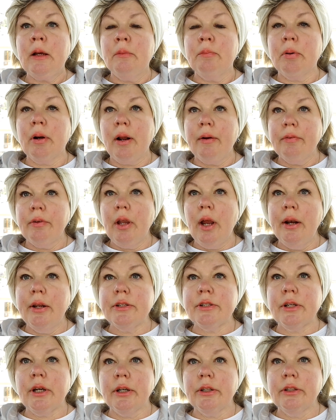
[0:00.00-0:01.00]

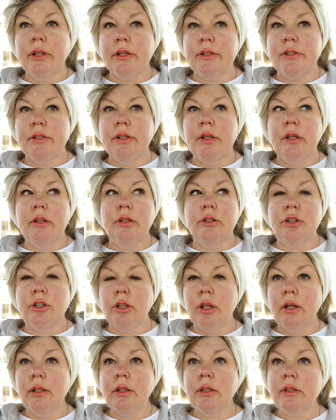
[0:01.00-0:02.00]
Поравнялись когда с ней,
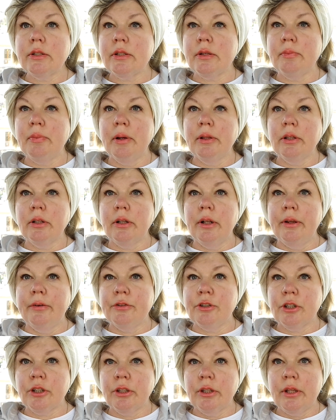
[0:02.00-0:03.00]
начала она на себя этот
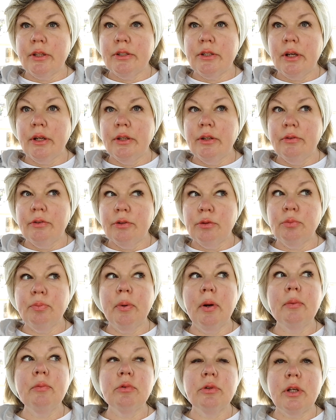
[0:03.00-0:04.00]
лифчик натягивать. Вот
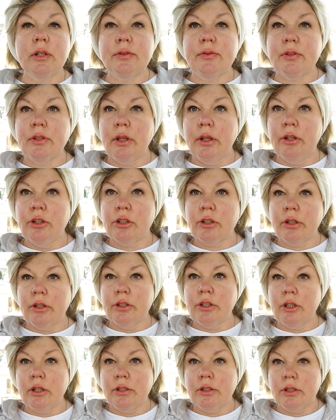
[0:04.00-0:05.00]
прямо у нас в исторической
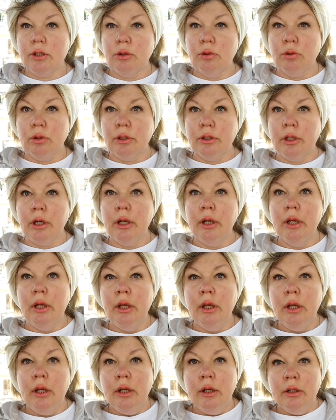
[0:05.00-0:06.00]
части города.
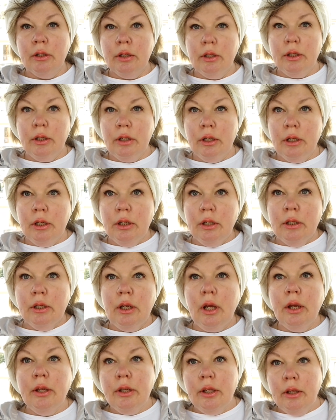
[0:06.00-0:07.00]
И
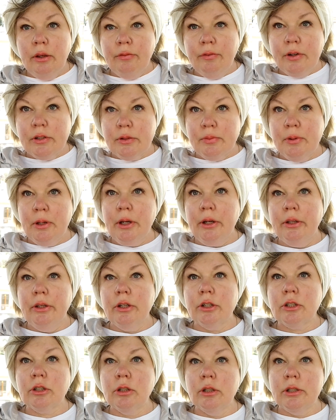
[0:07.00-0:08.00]
я ей возьми,
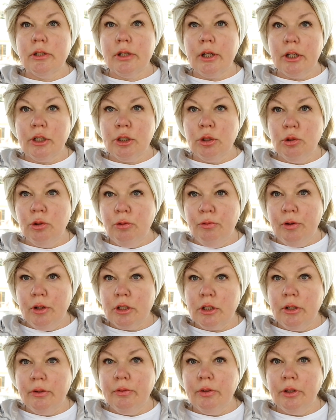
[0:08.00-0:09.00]
конечно, и скажу, но ну,
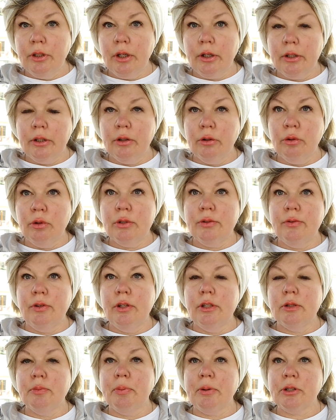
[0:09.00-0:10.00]
вежливо так. Говорю,
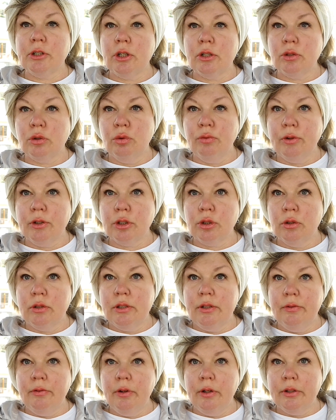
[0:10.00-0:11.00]
извините, пожалуйста, у вас что,
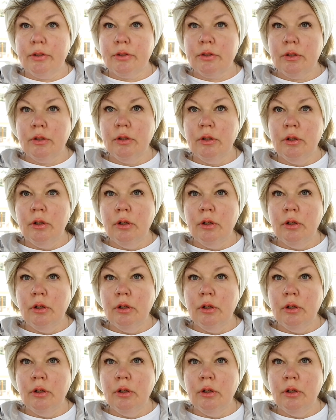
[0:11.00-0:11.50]
сифилис?